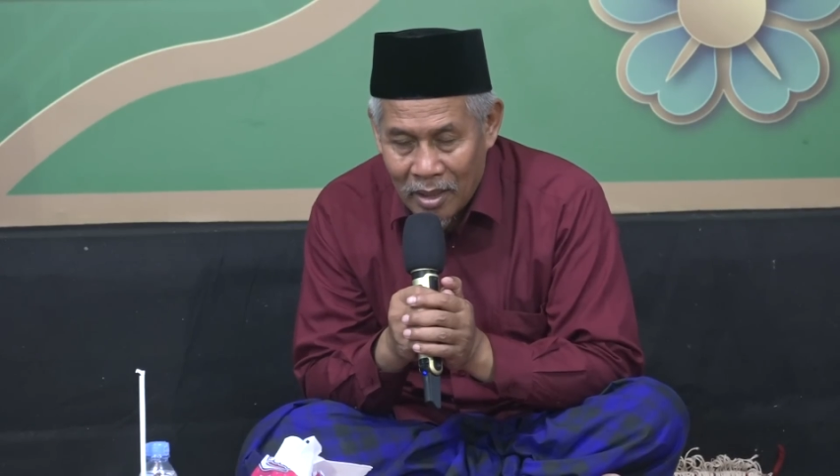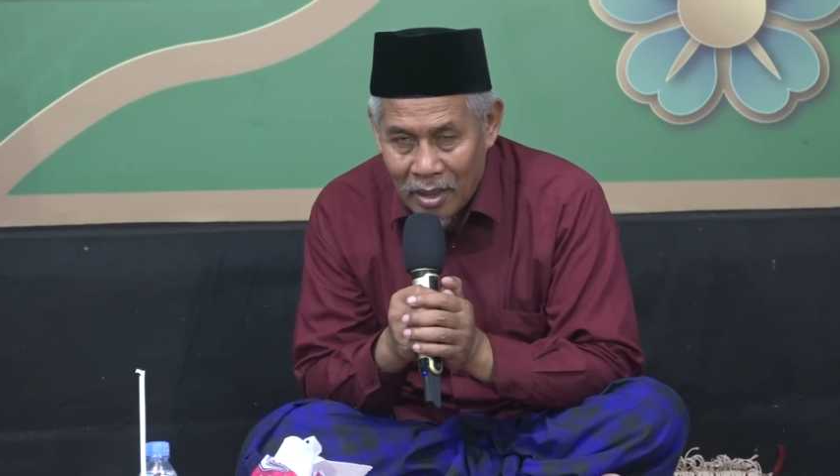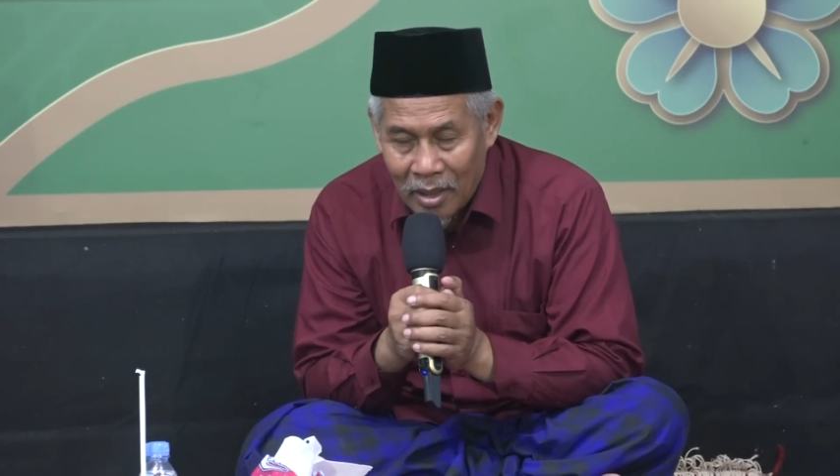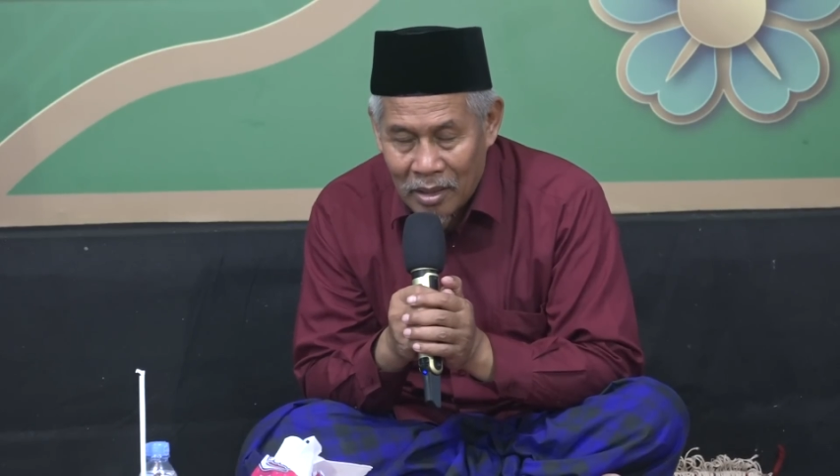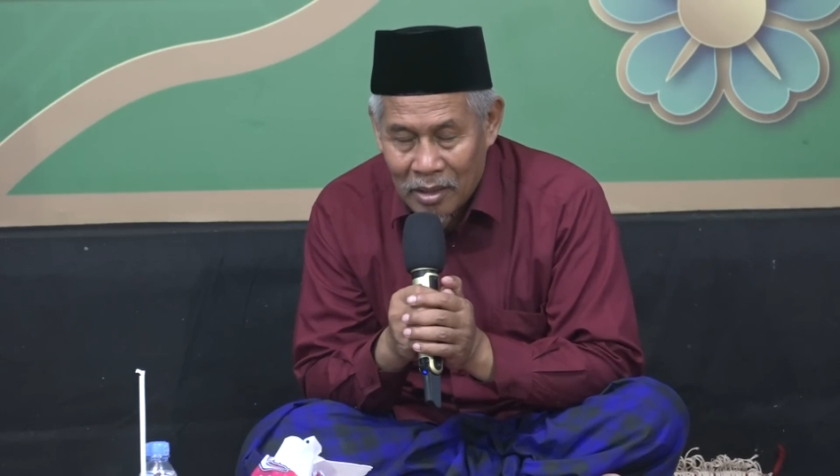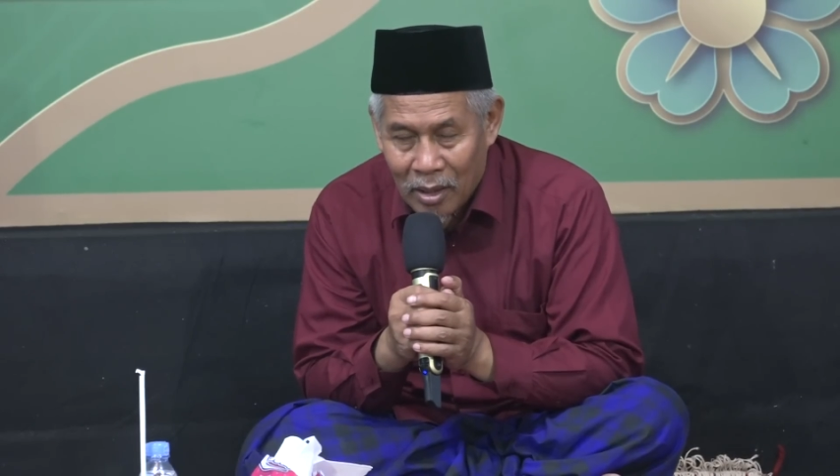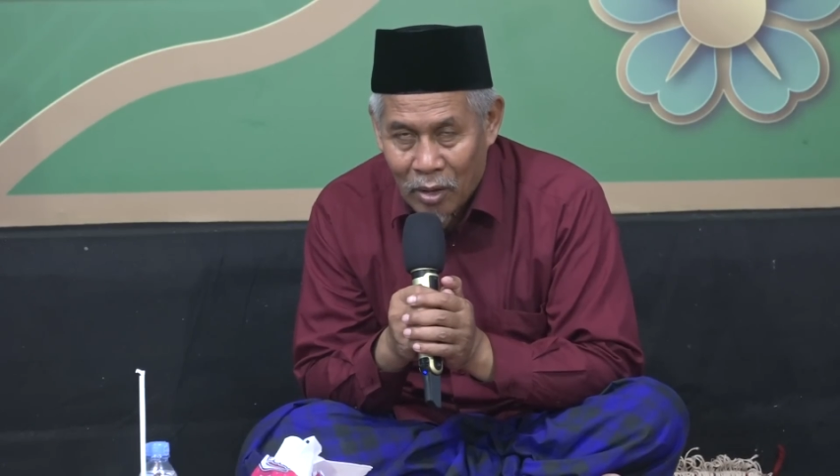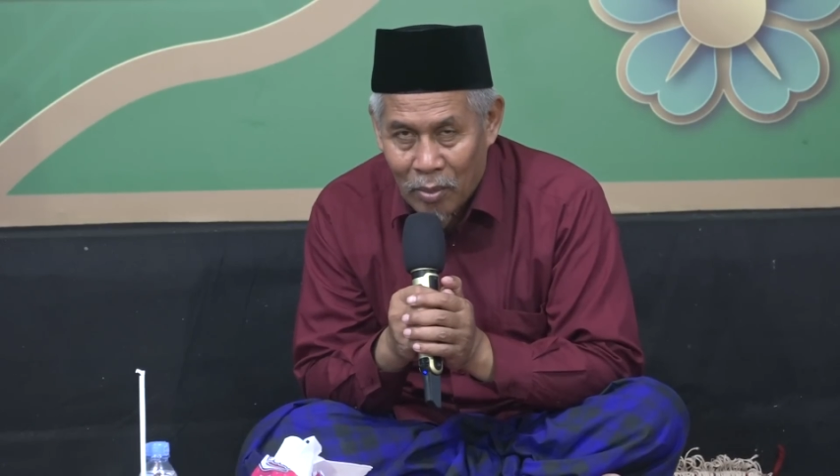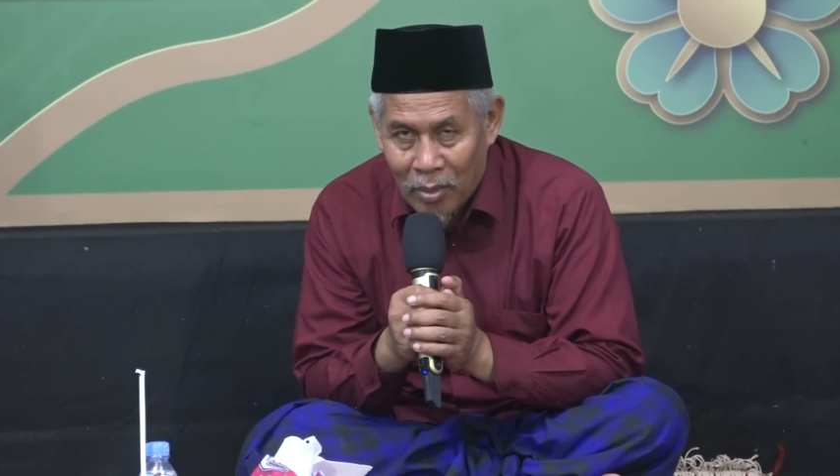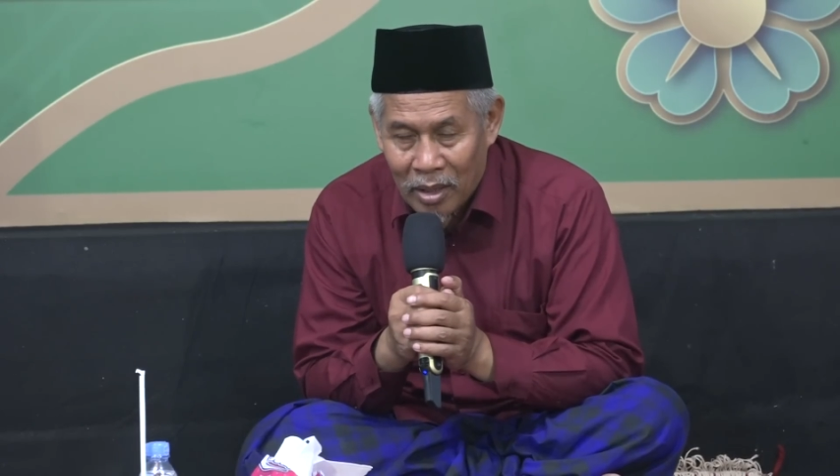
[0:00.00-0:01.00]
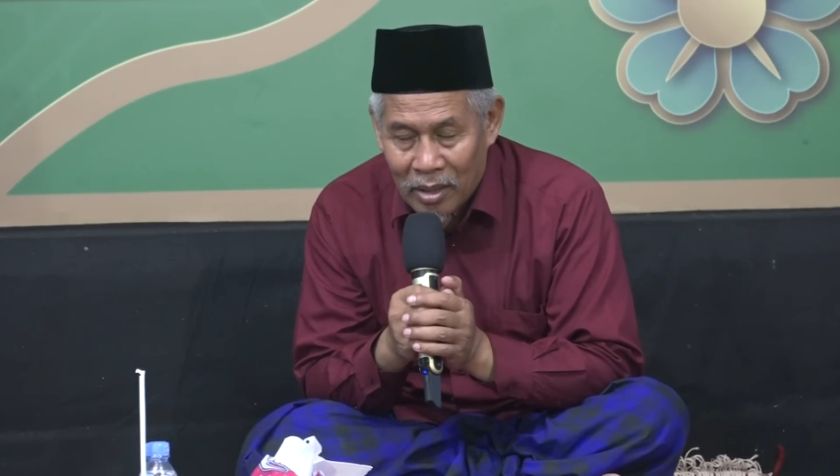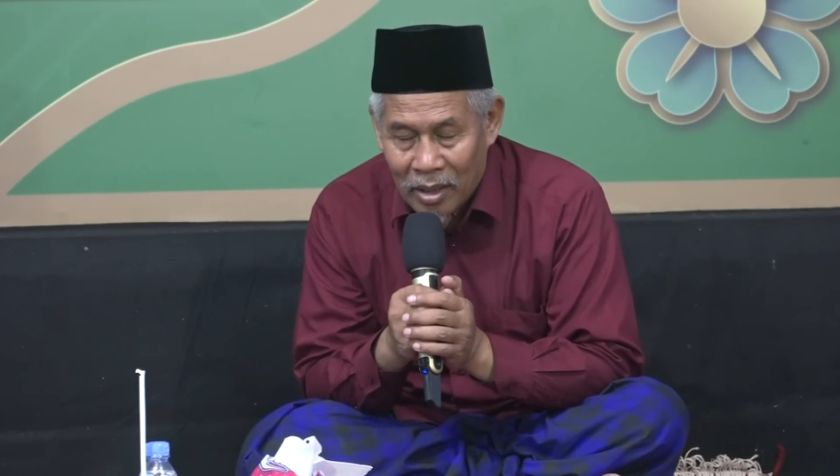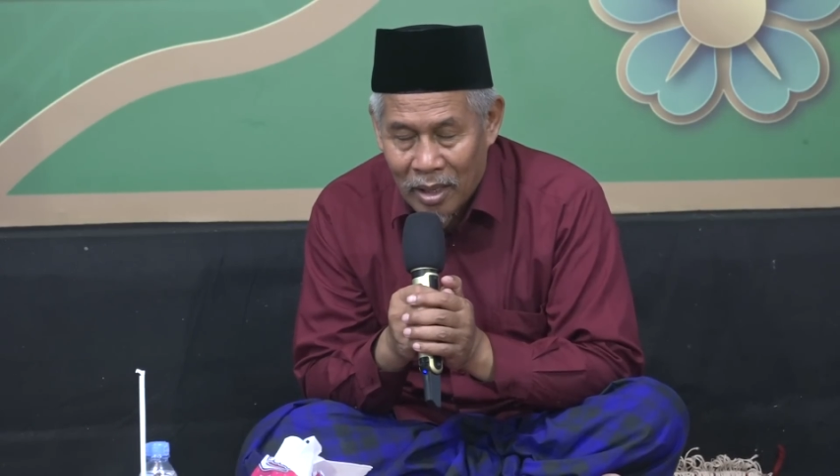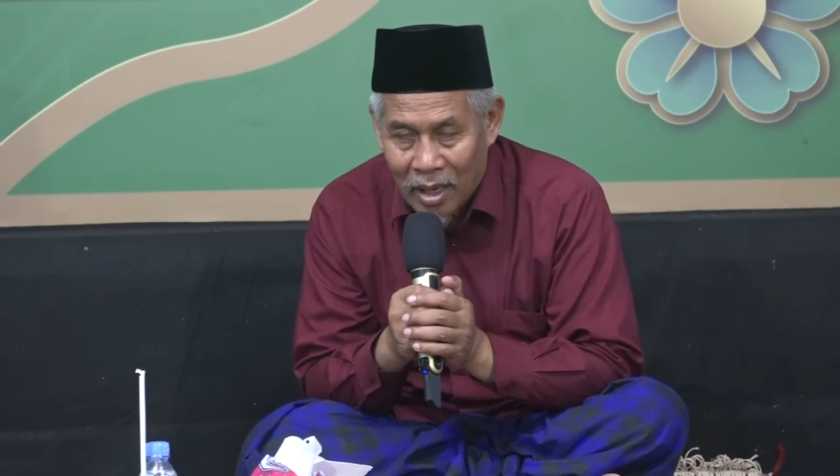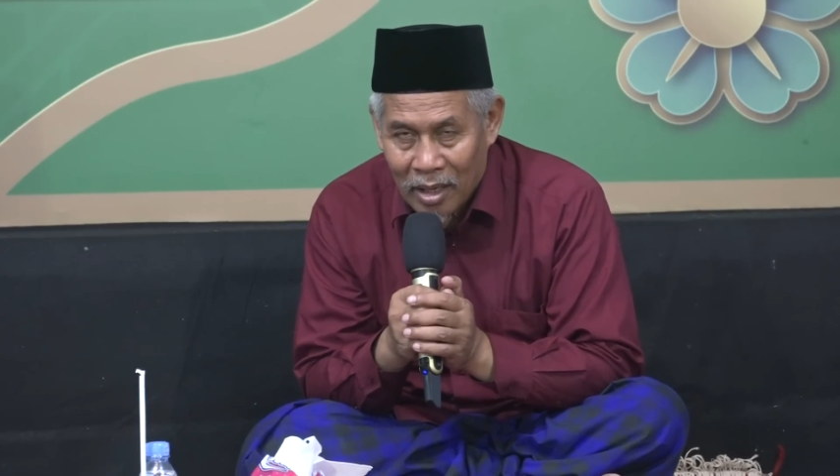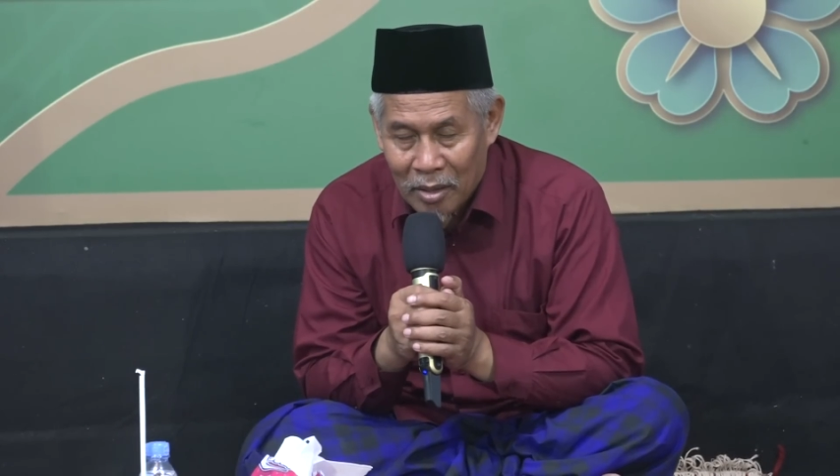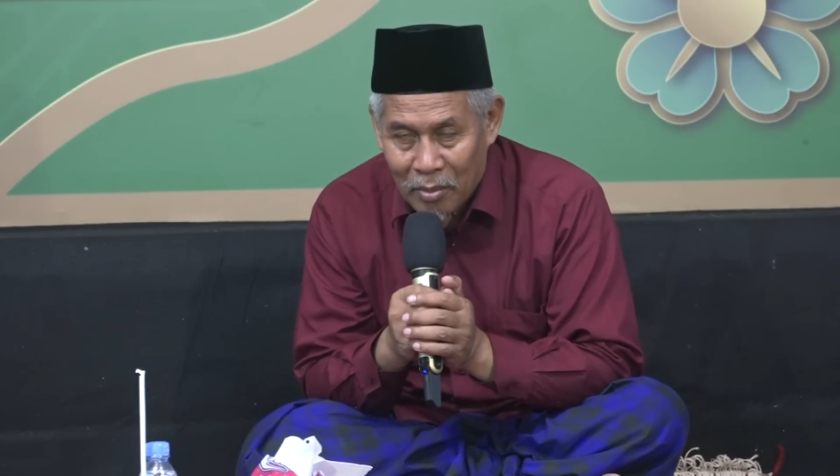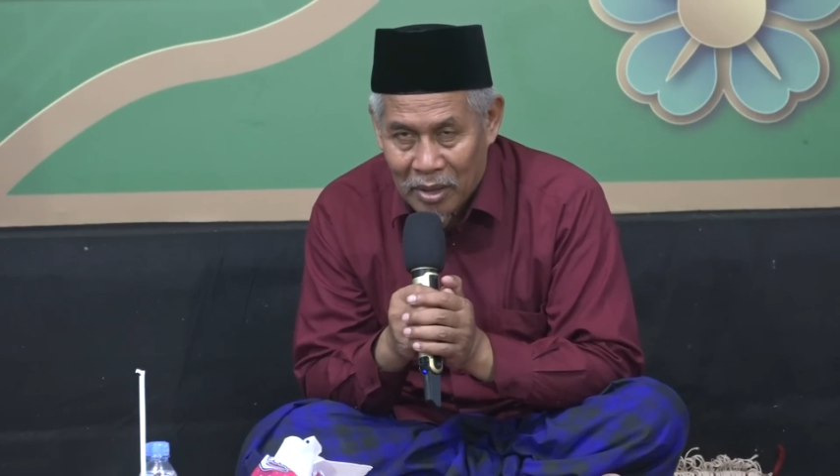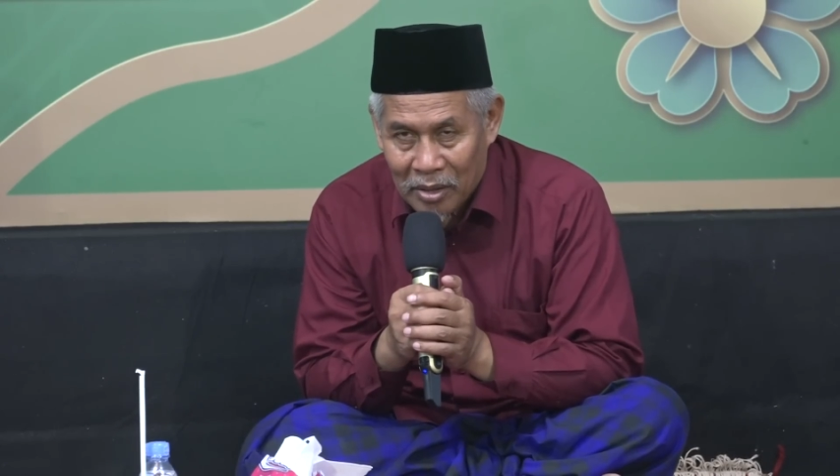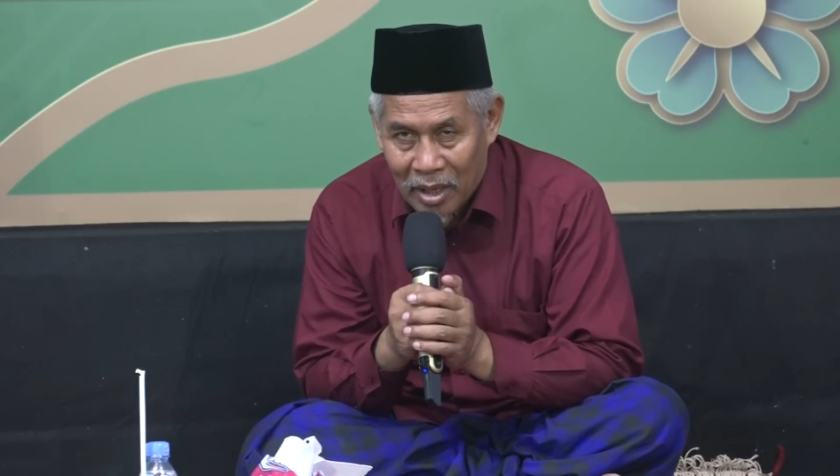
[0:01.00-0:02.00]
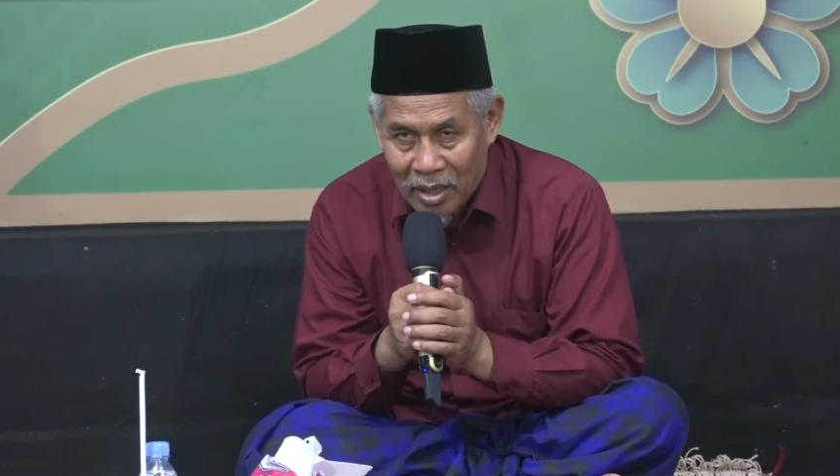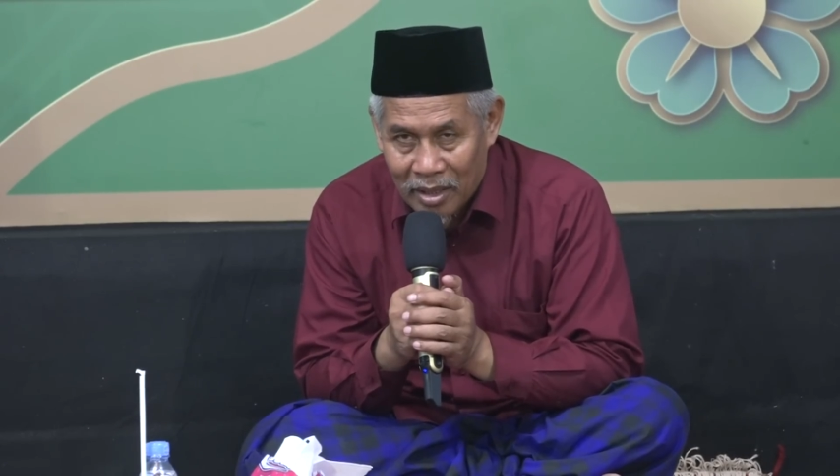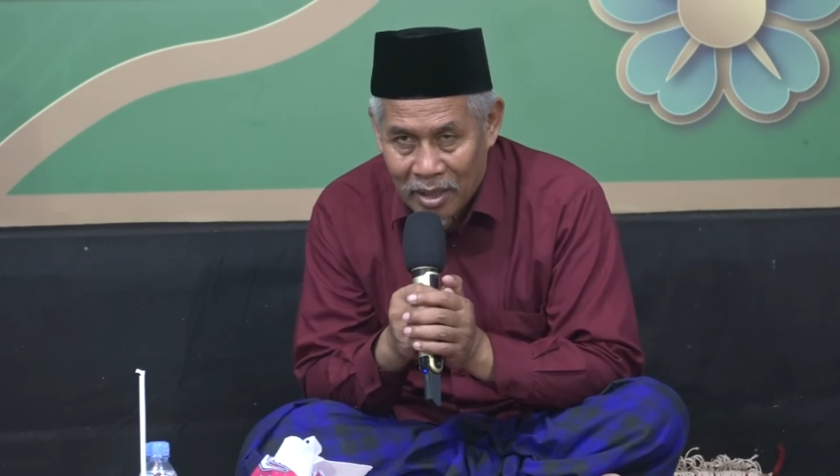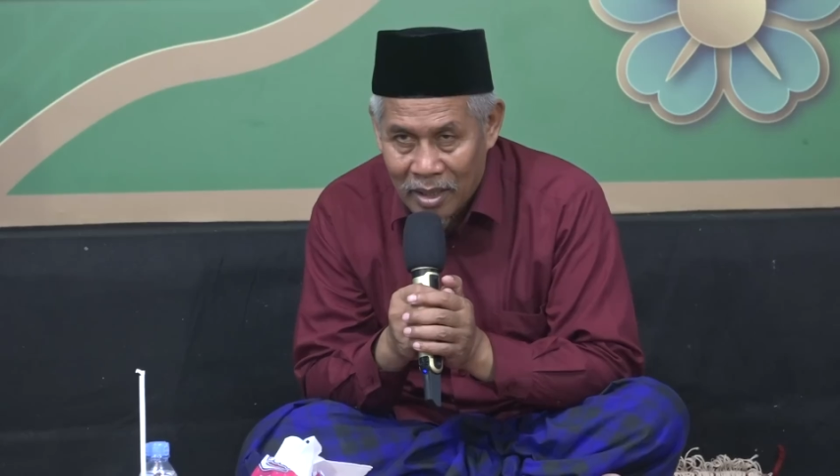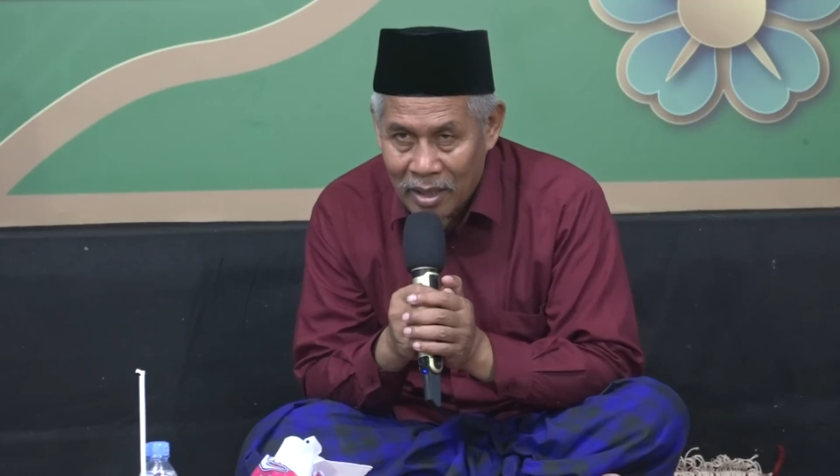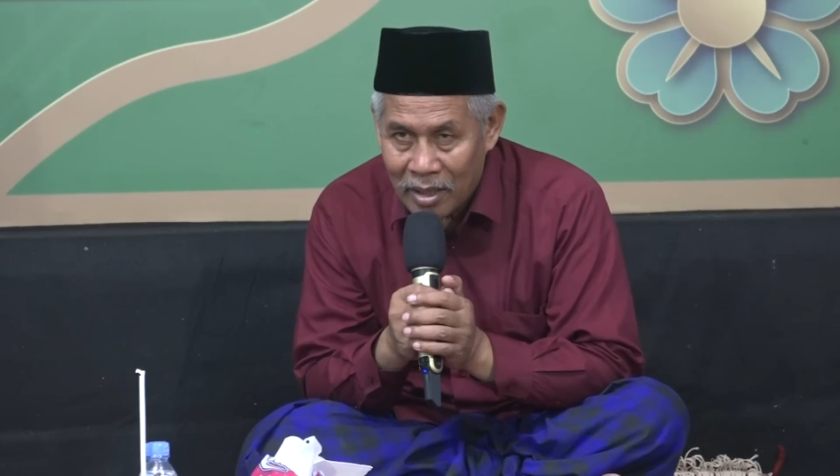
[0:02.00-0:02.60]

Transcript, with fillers: istiqomah dari akan masyayikh